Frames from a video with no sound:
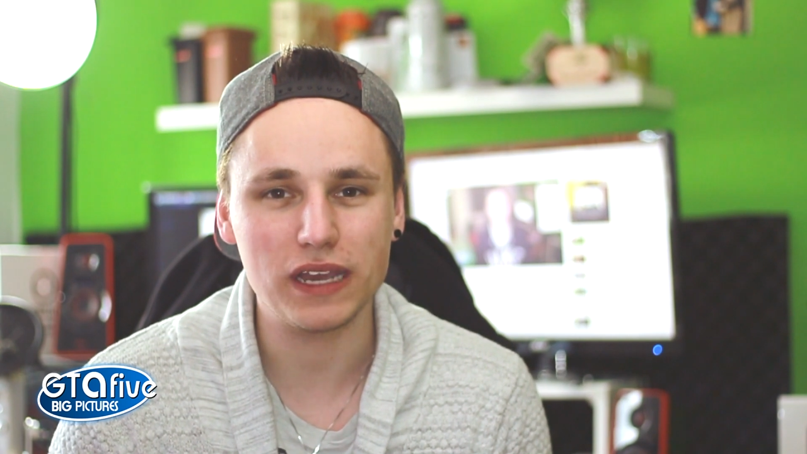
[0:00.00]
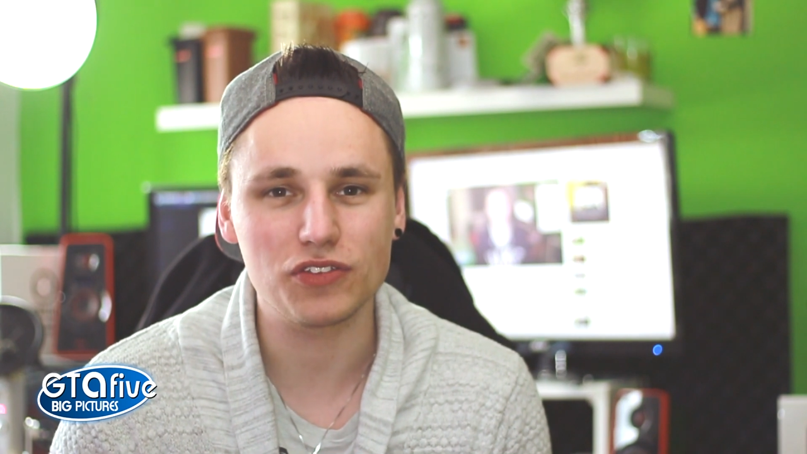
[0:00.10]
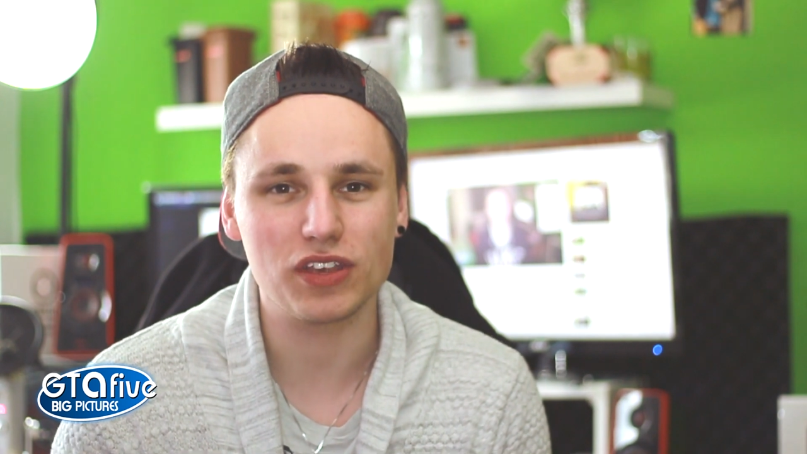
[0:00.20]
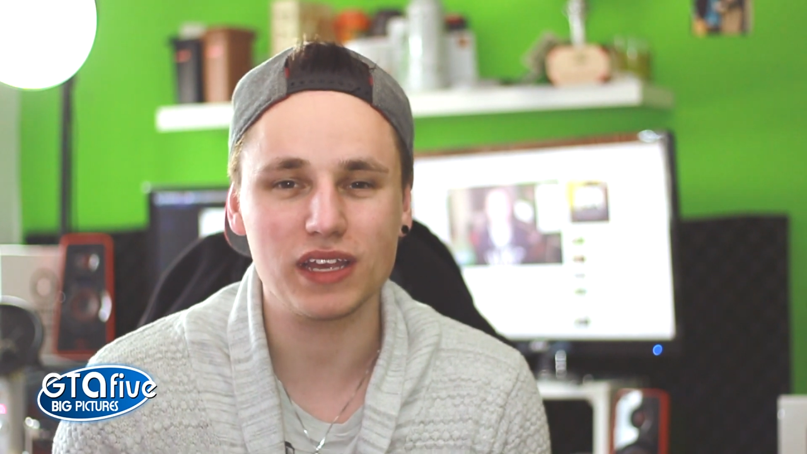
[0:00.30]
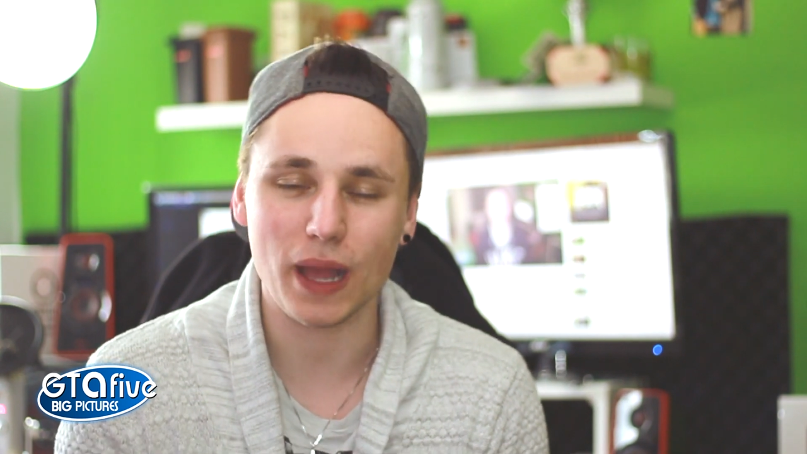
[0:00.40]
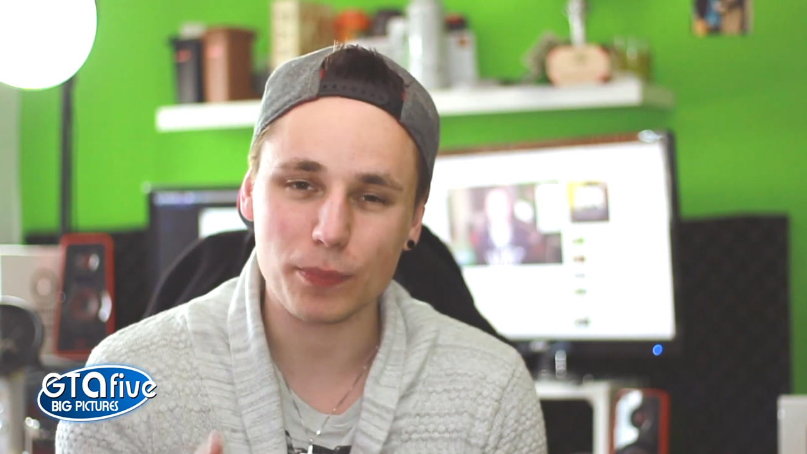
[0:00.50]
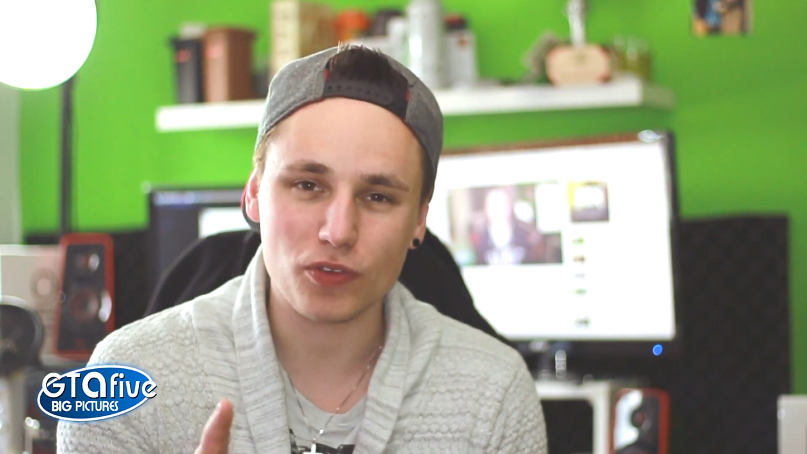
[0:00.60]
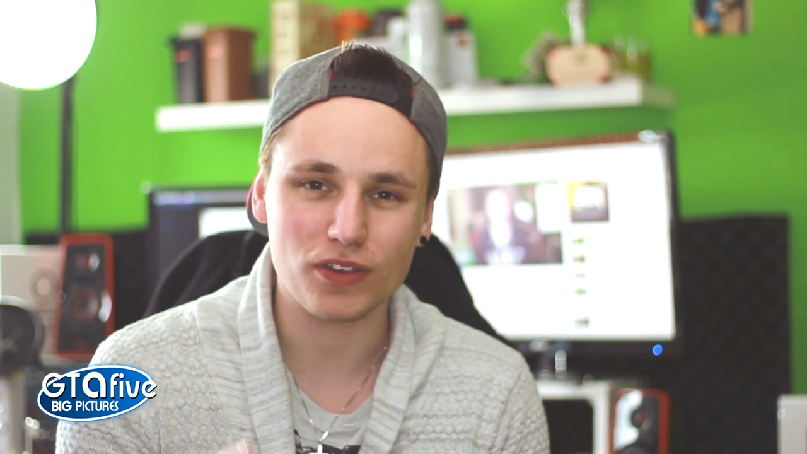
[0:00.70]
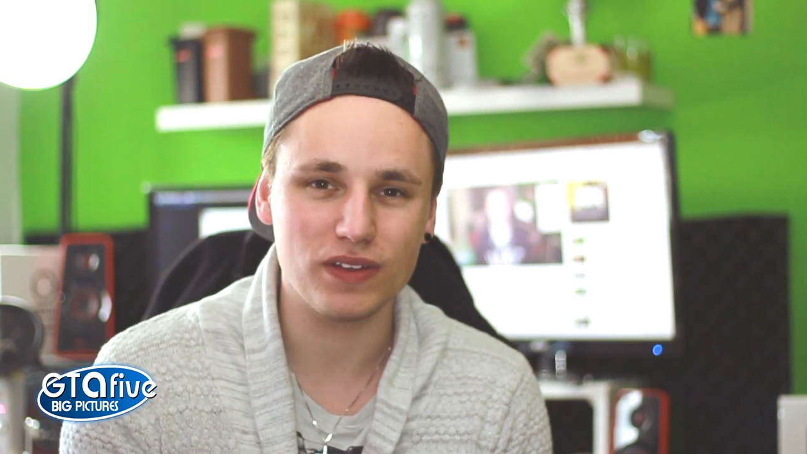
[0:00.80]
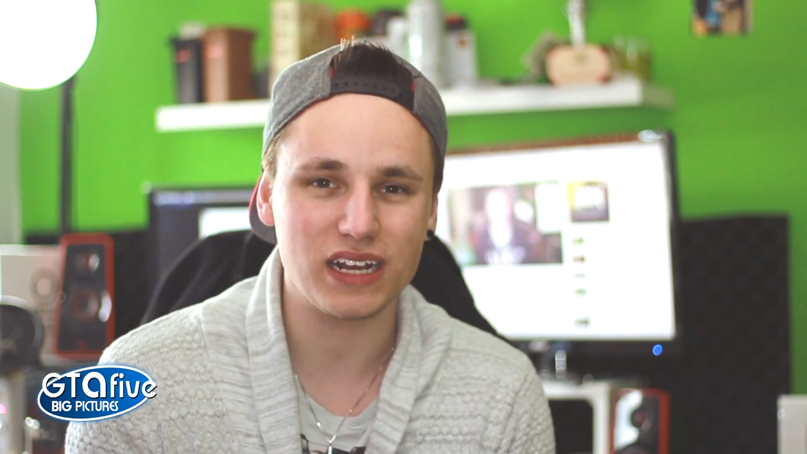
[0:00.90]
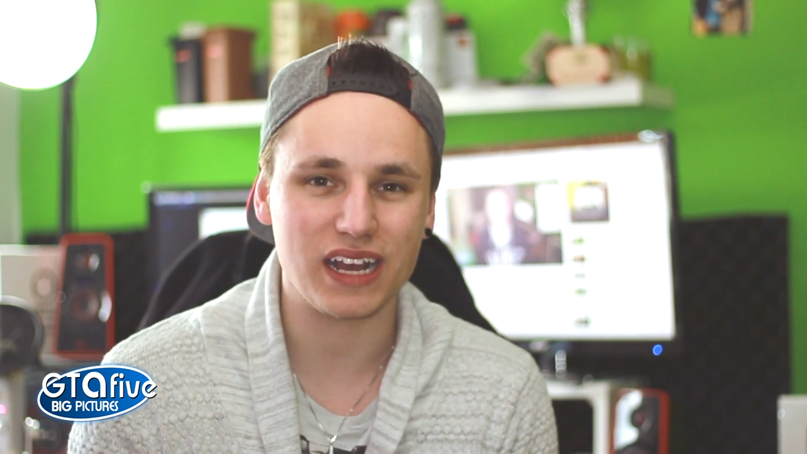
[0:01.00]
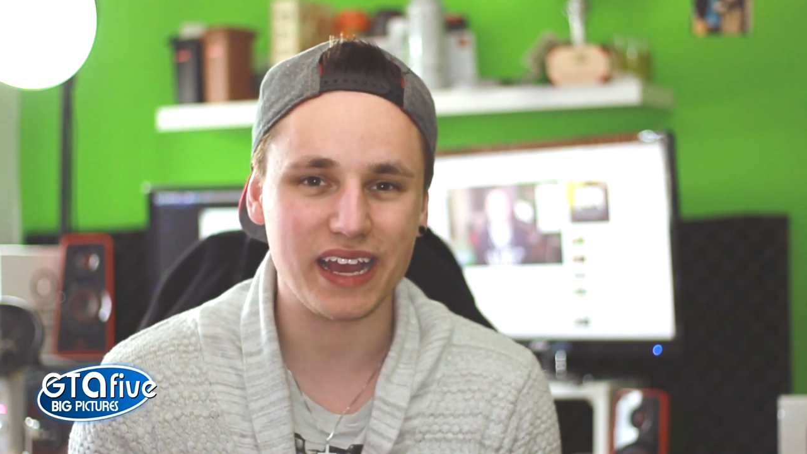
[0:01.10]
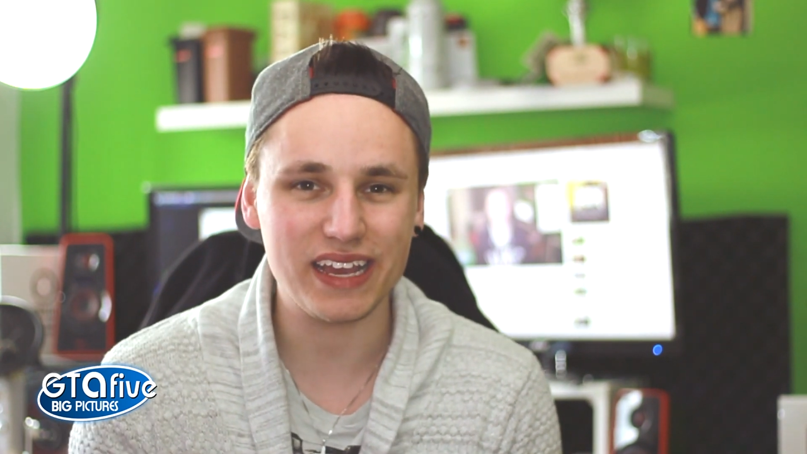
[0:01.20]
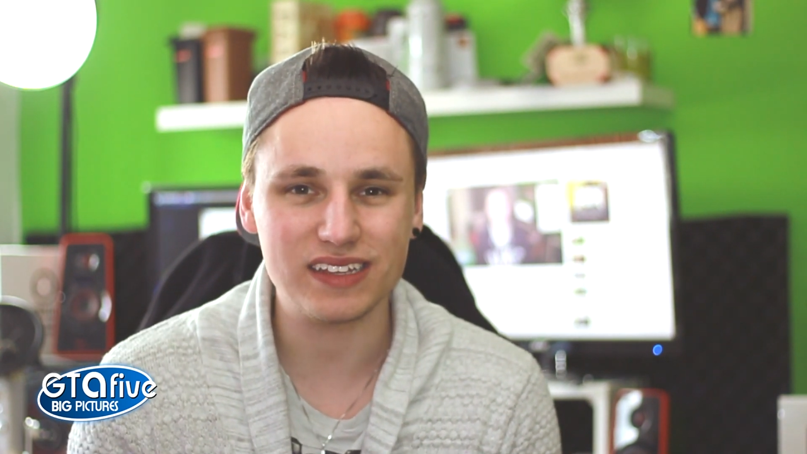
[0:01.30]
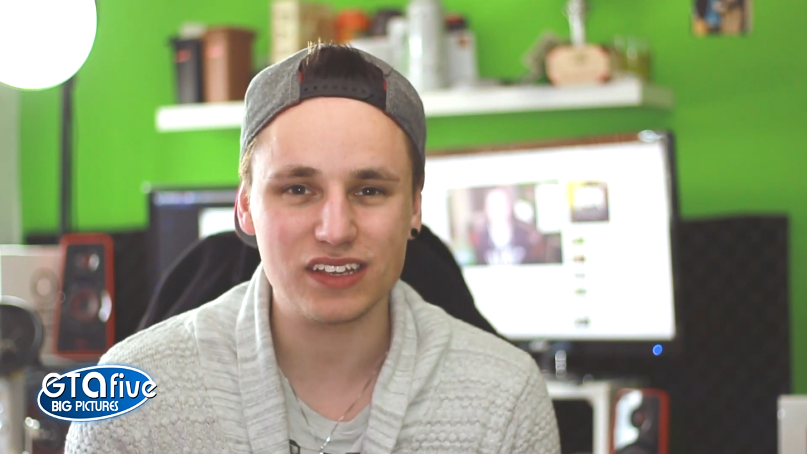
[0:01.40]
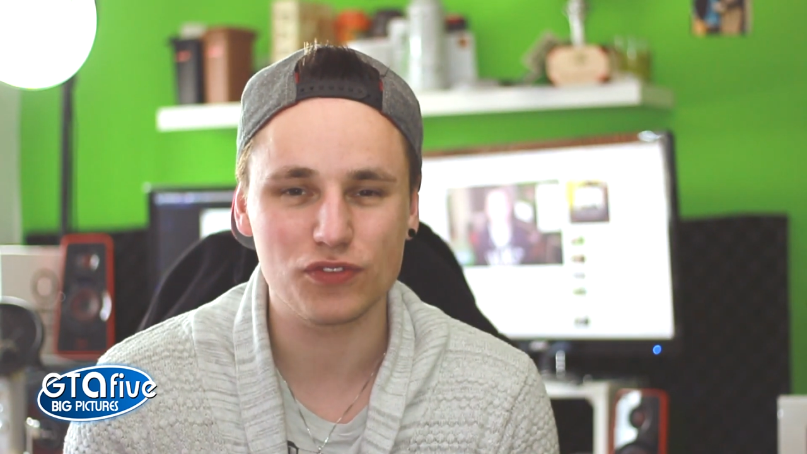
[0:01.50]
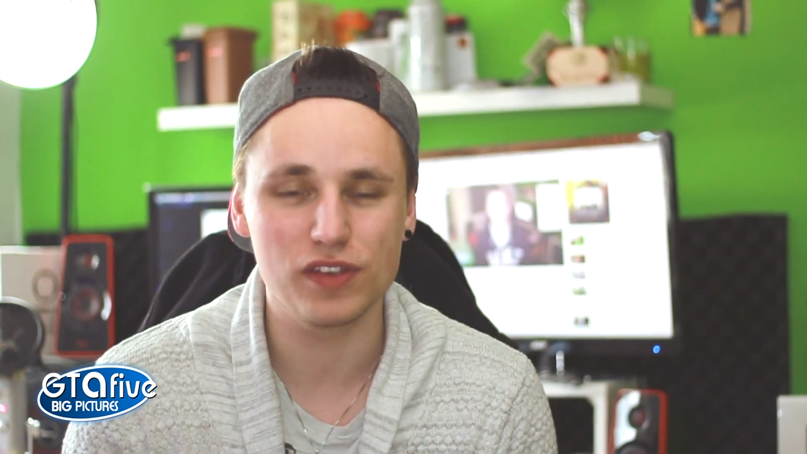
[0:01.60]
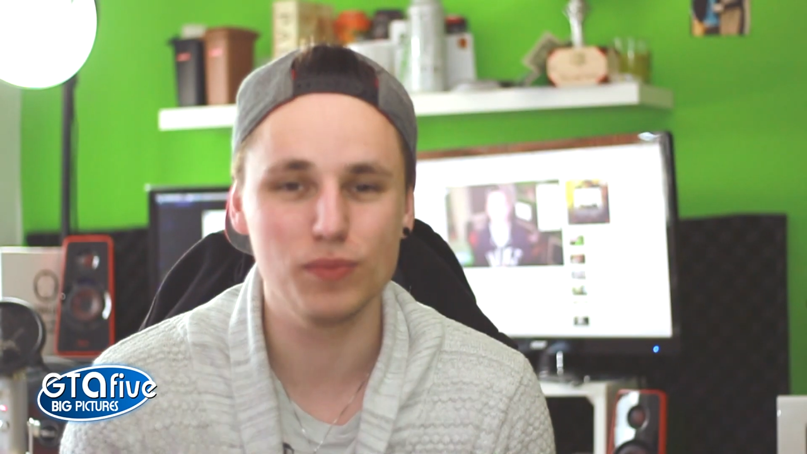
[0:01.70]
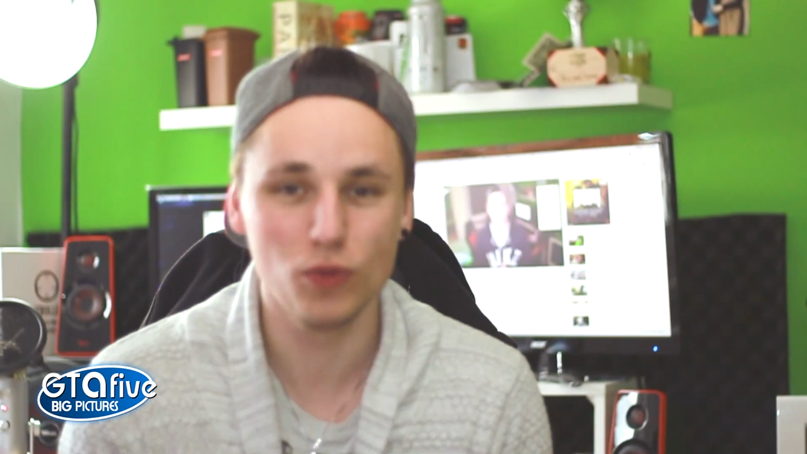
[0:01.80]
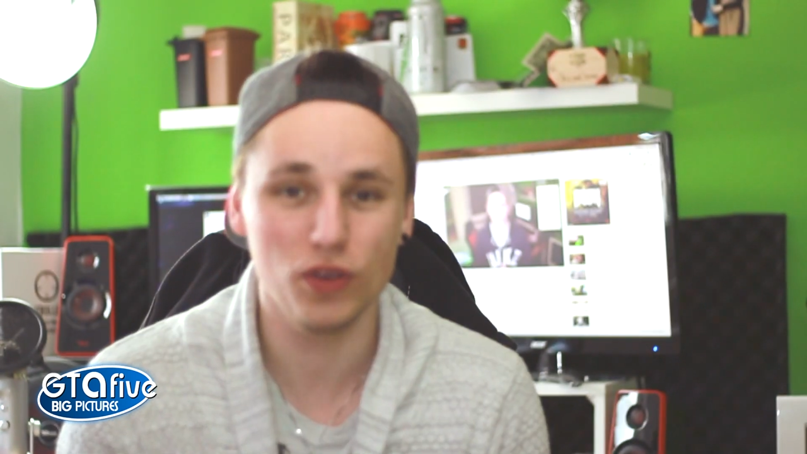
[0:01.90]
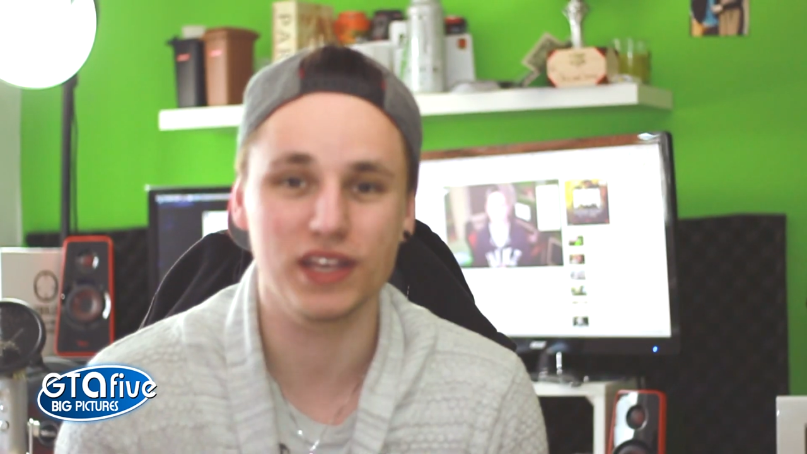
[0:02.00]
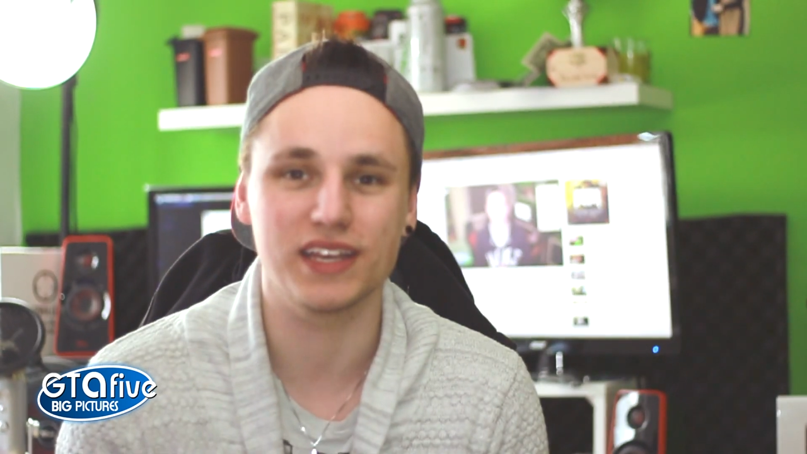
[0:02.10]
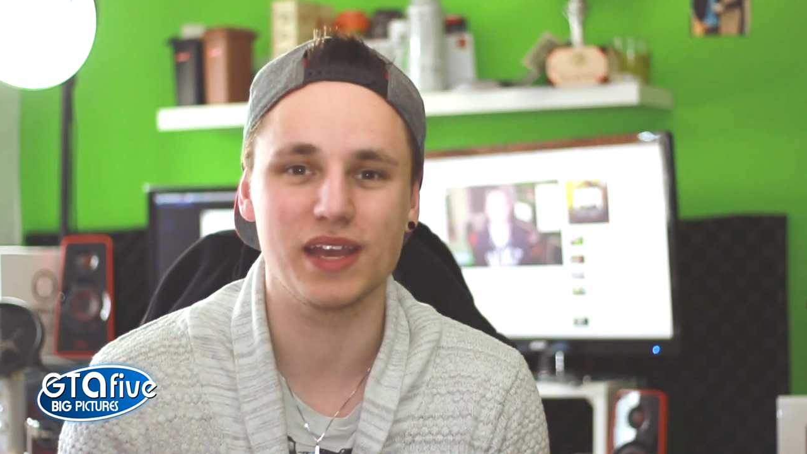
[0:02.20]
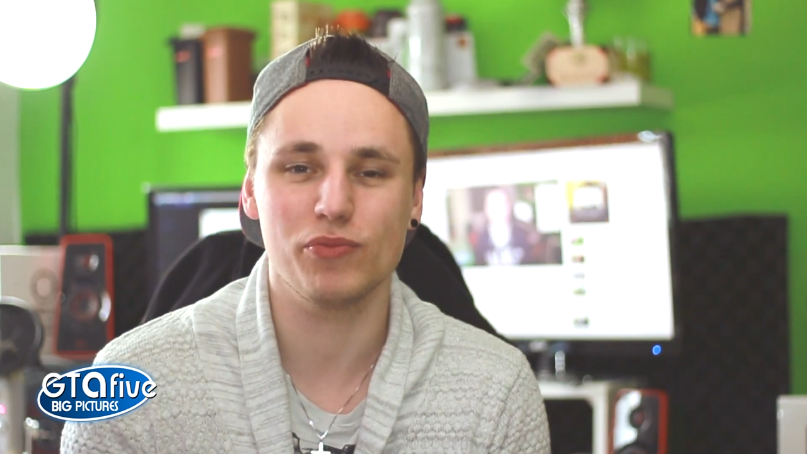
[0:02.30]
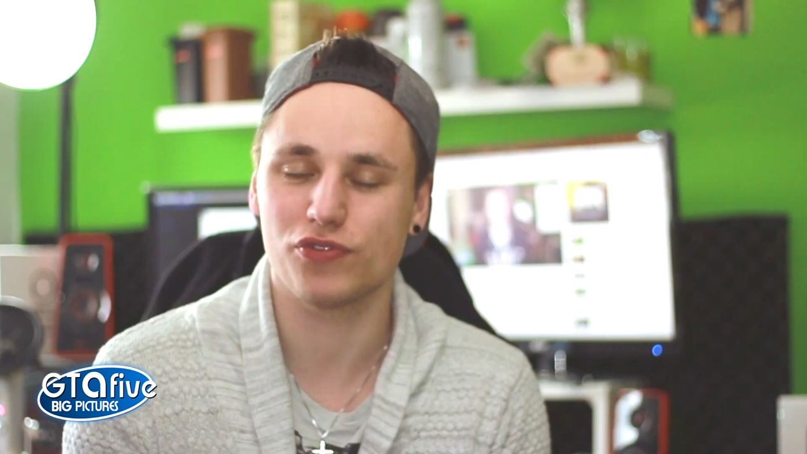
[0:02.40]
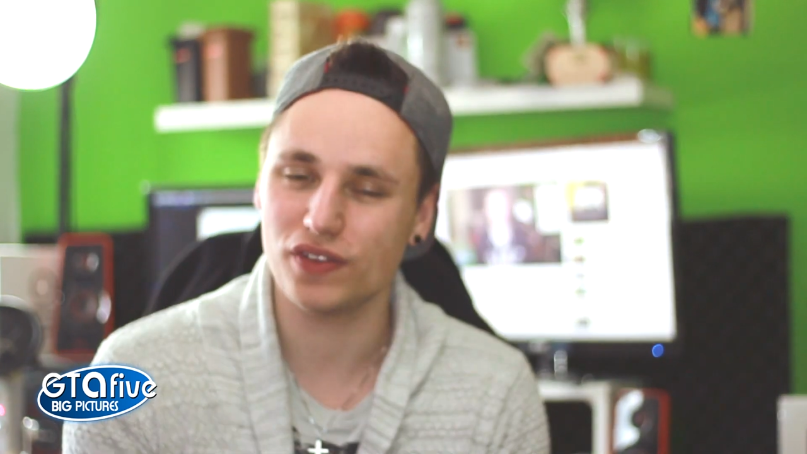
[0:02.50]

Picture. Ihr habt euch wieder richtig viel Mühe gegeben.